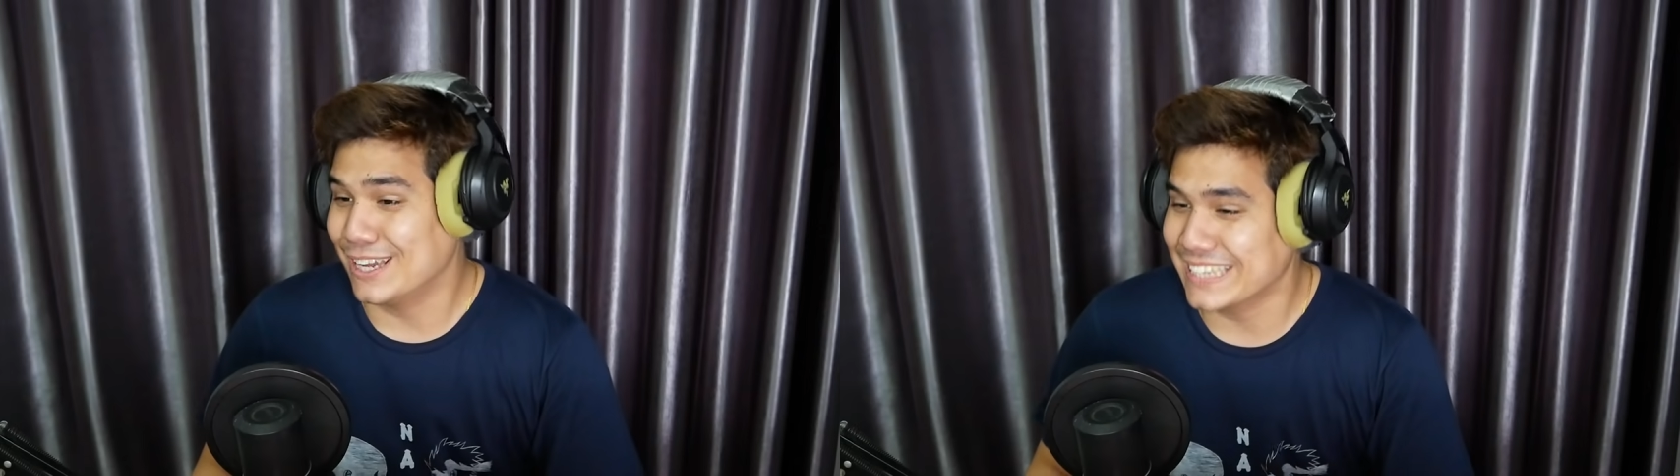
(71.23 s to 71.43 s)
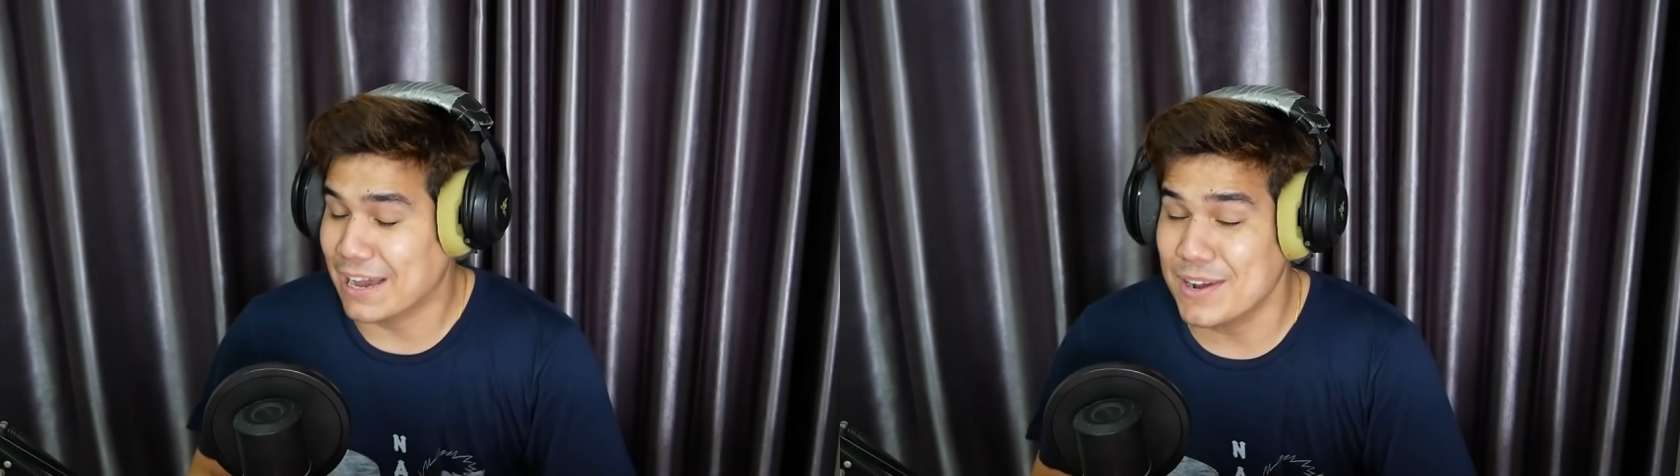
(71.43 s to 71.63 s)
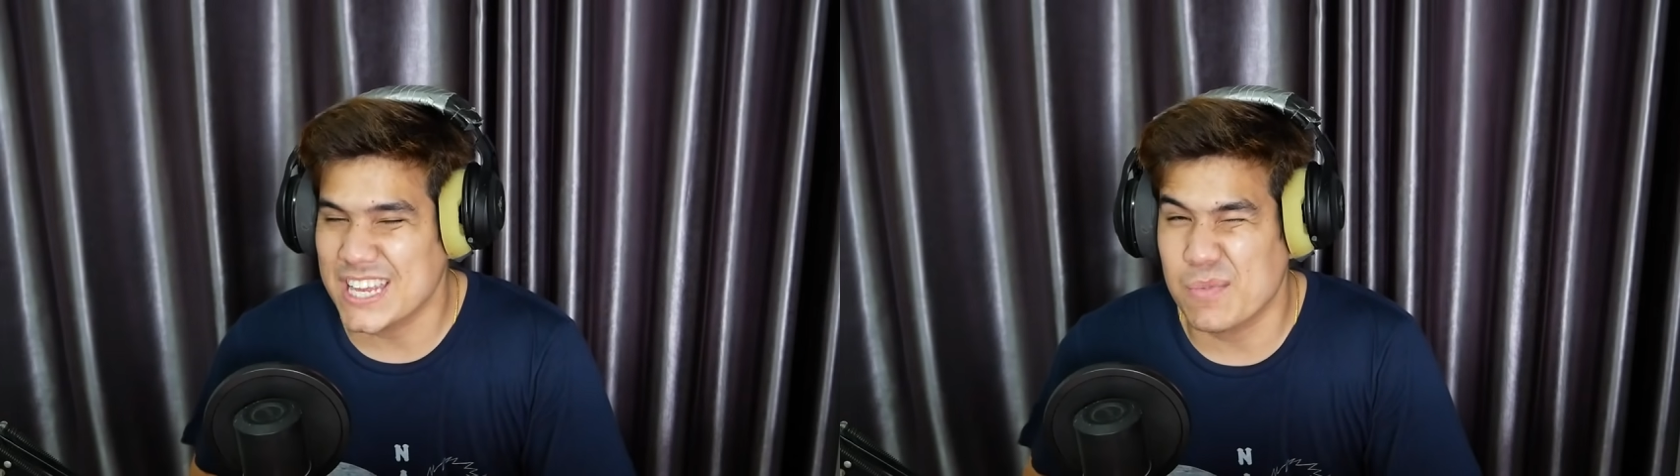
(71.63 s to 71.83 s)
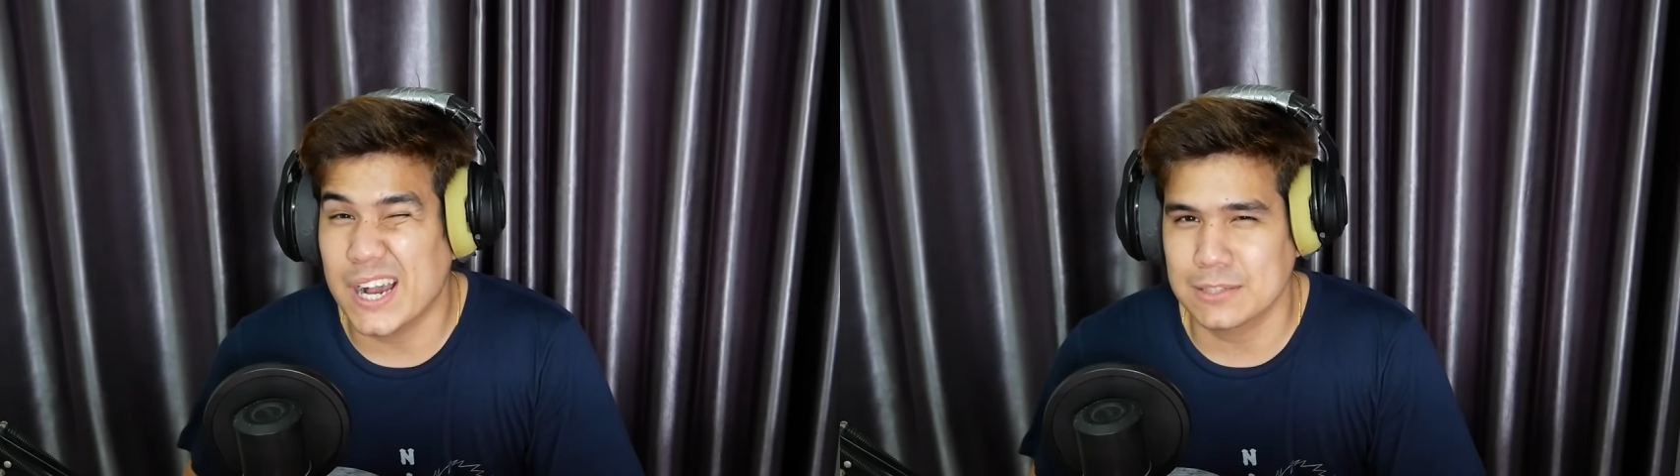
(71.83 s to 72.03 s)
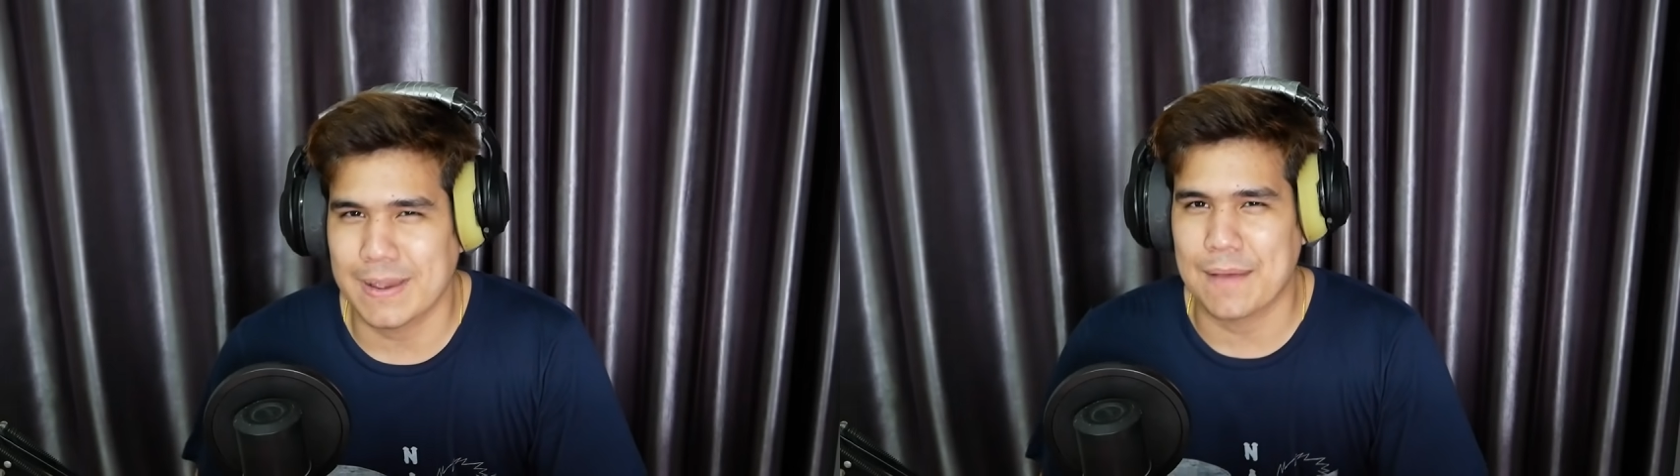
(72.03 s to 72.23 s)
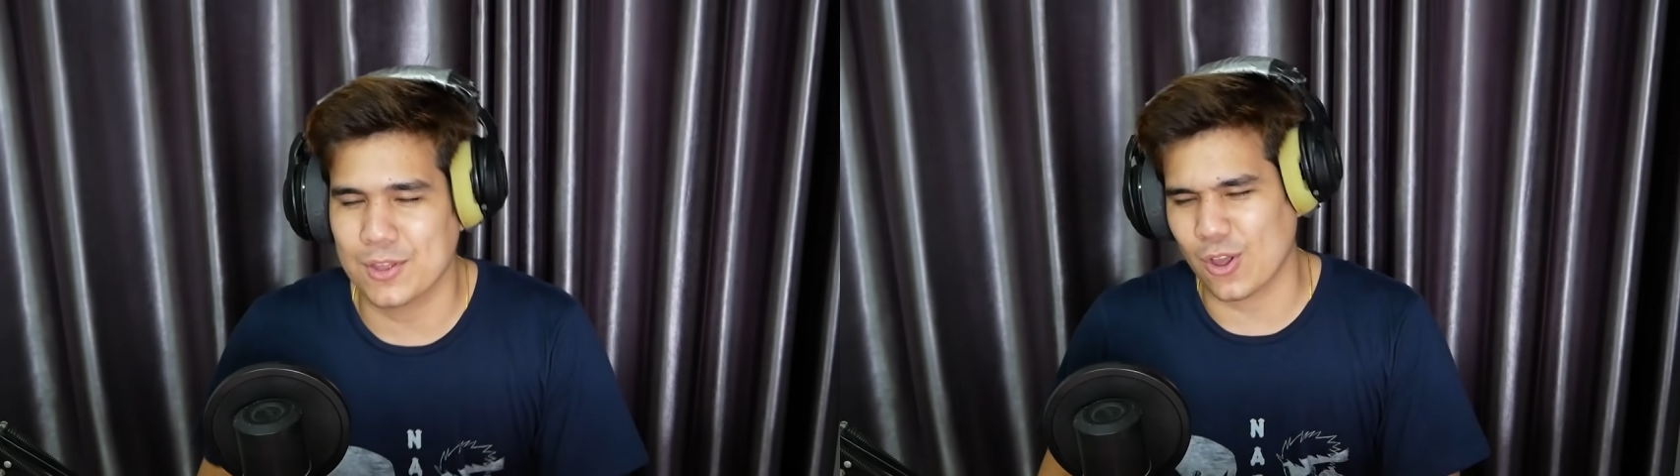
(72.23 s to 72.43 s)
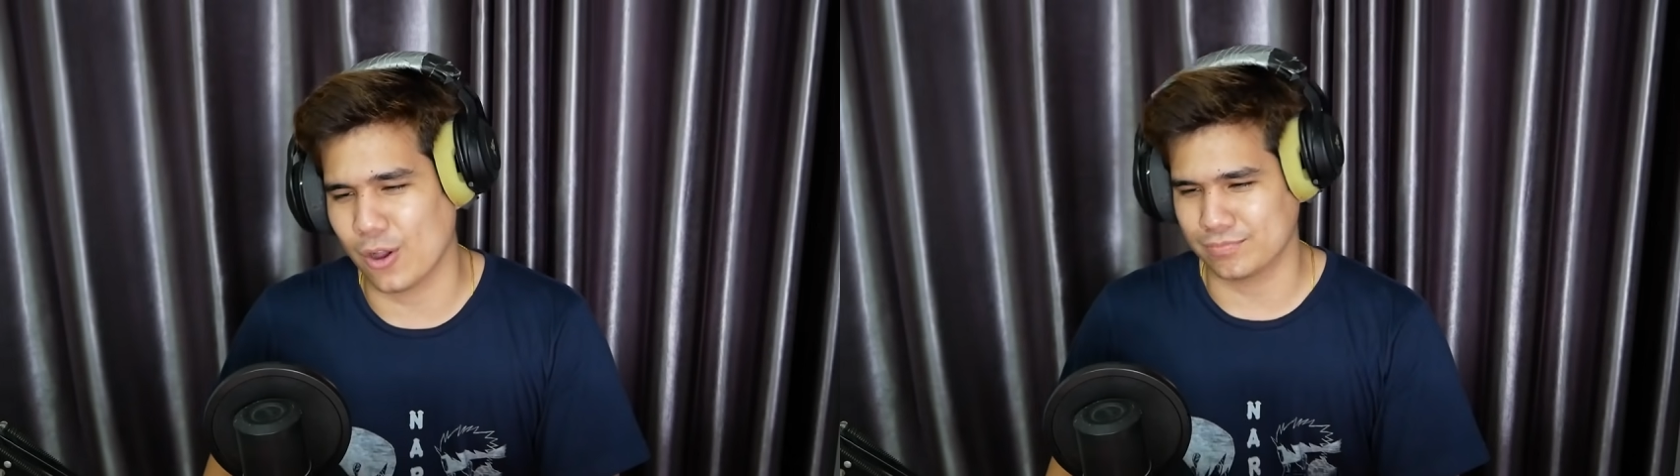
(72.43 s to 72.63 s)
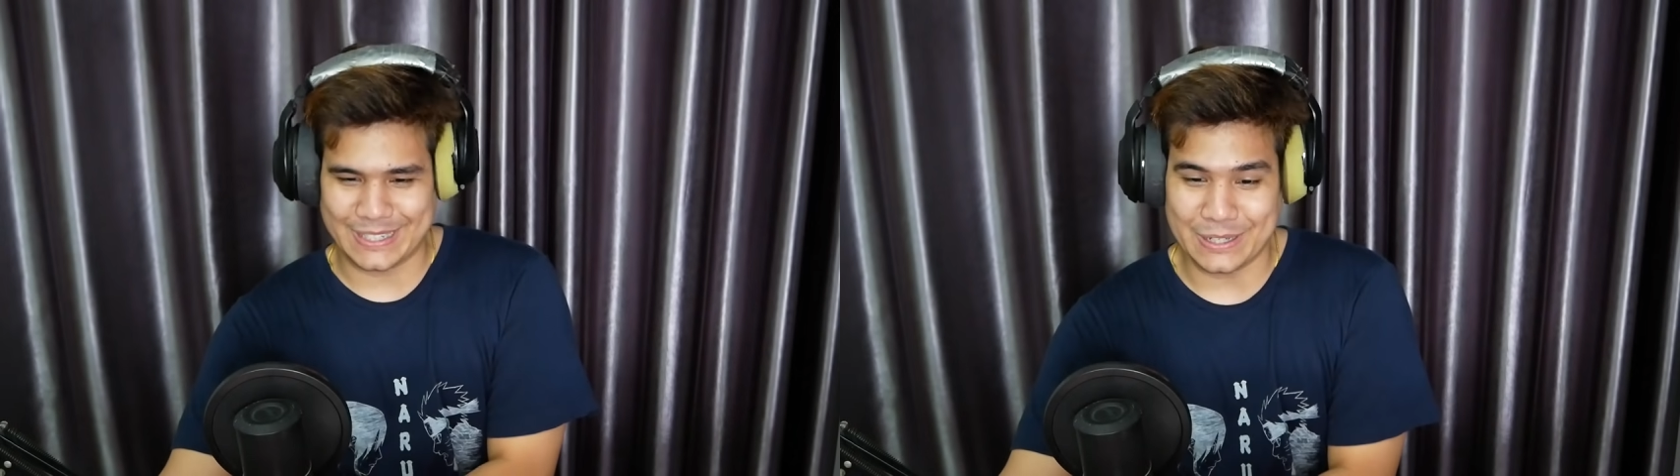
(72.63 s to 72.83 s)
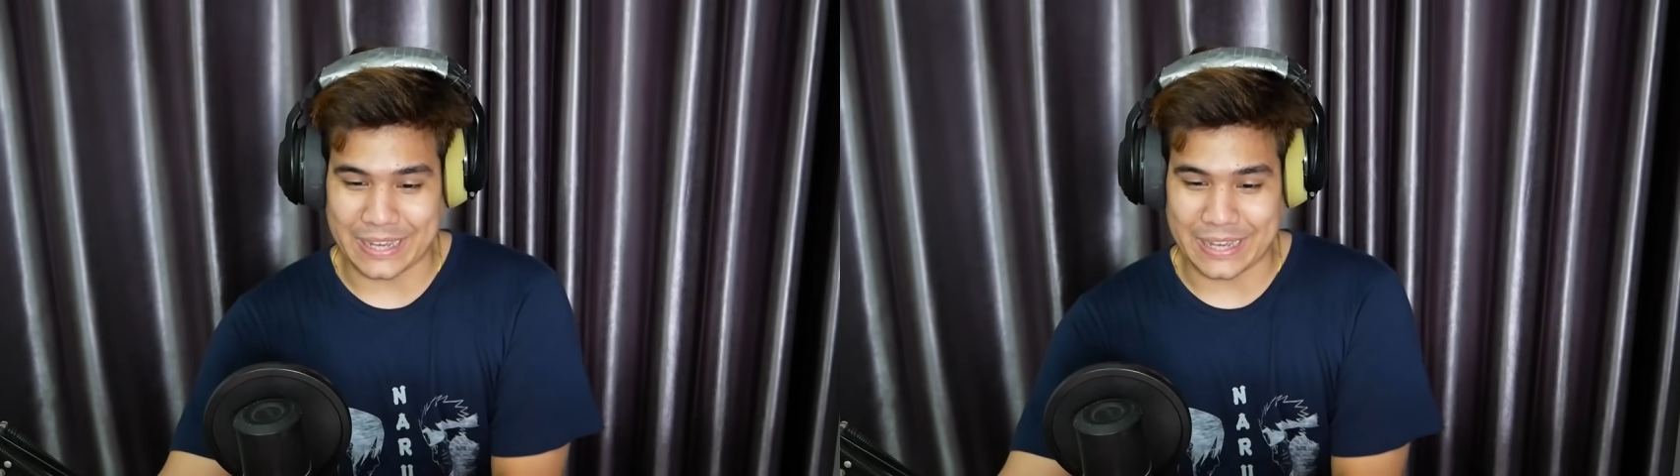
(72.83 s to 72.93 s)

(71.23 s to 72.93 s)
เข้าใจคำว่ารีเวิร์สไหมครับ น้องๆ คือ